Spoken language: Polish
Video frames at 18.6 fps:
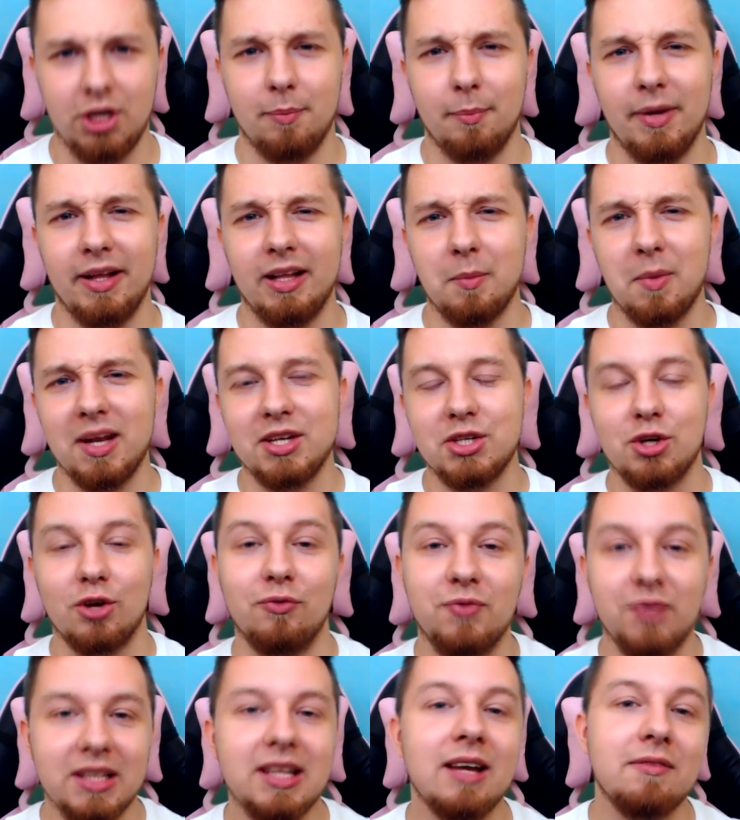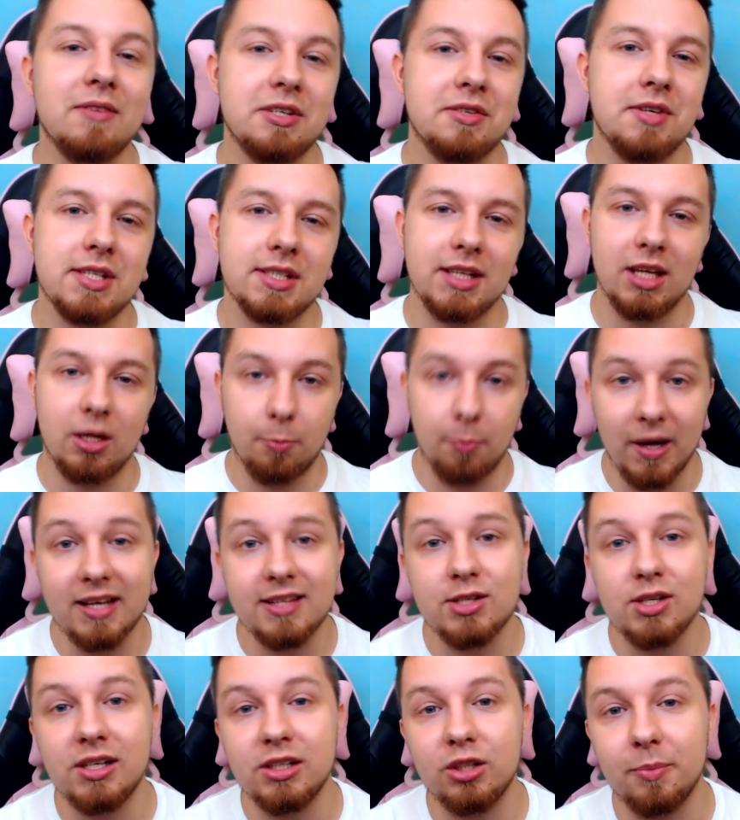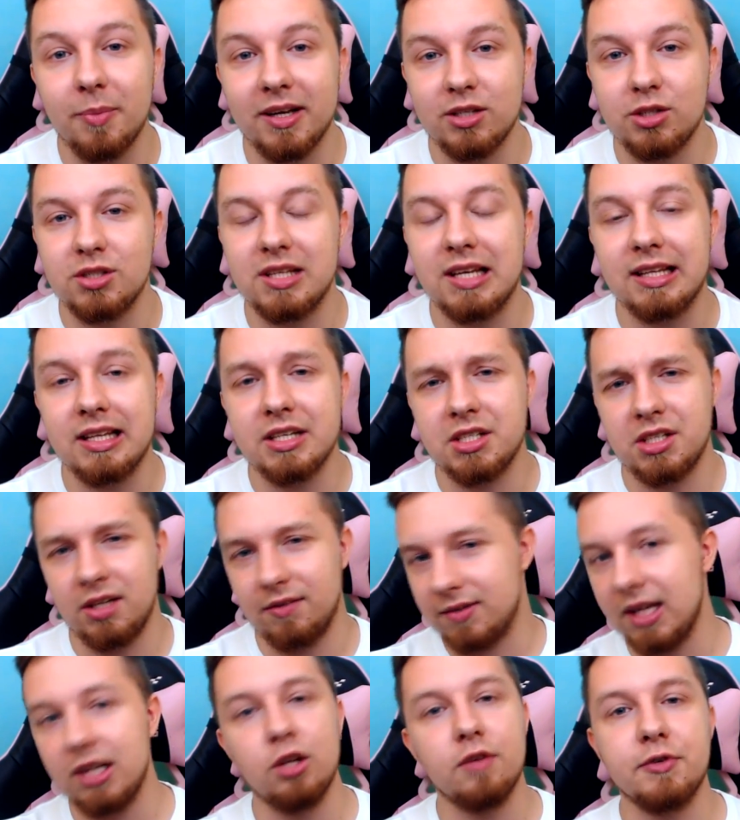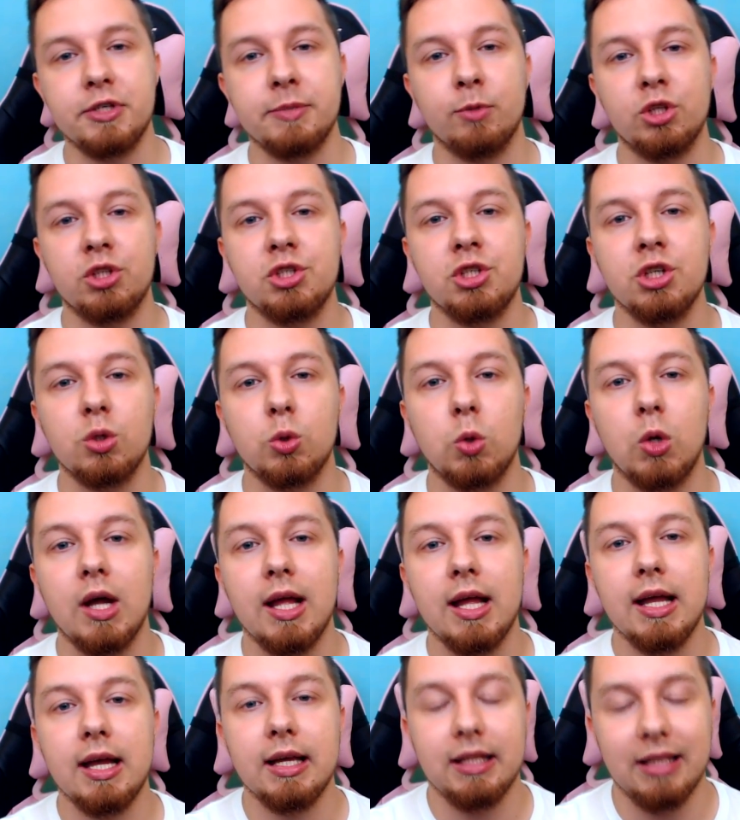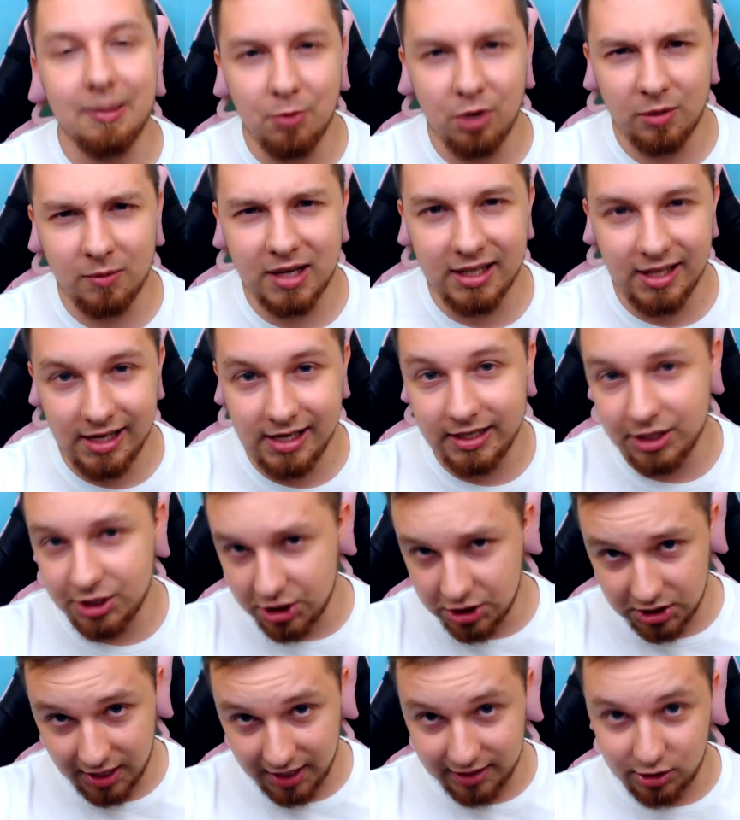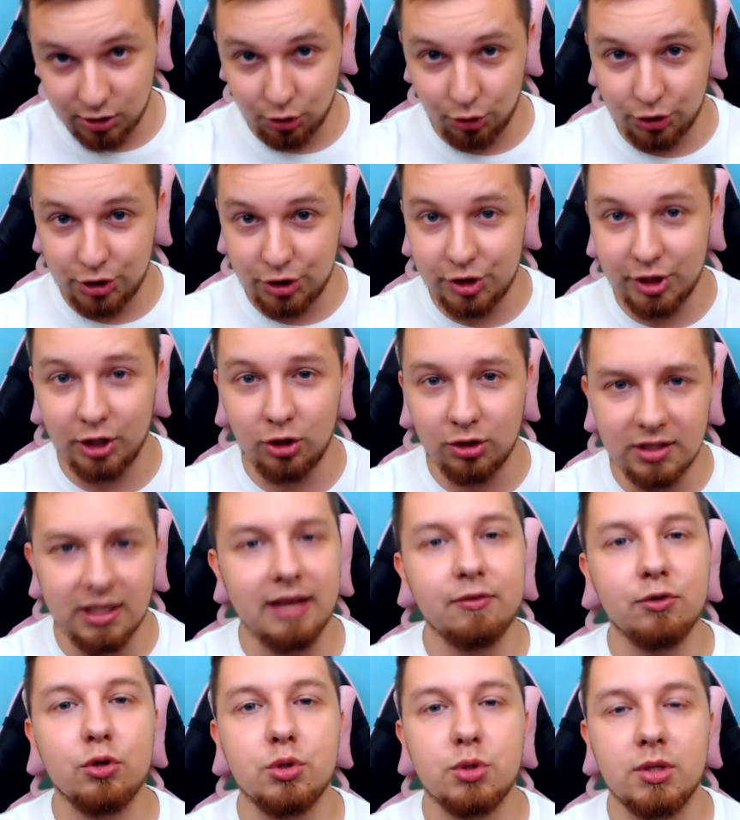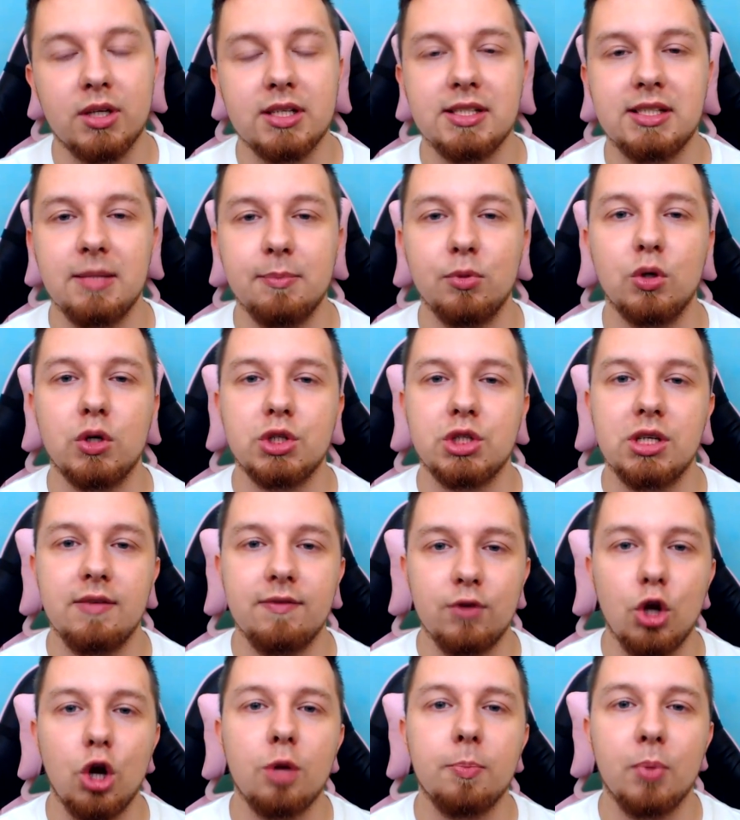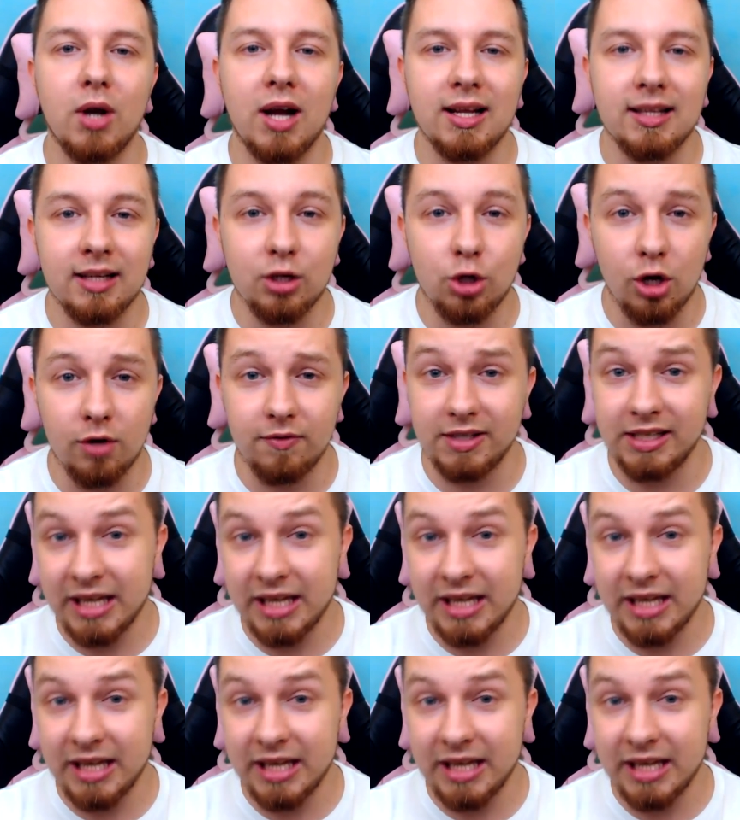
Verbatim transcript: Mane maneczko, witam was wszystkich bardzo, ale to bardzo serdecznie w najnowszym odcinku na moim kanale i dzisiaj coś, czego dawno już u nas nie było, czyli vlog pogadankowy.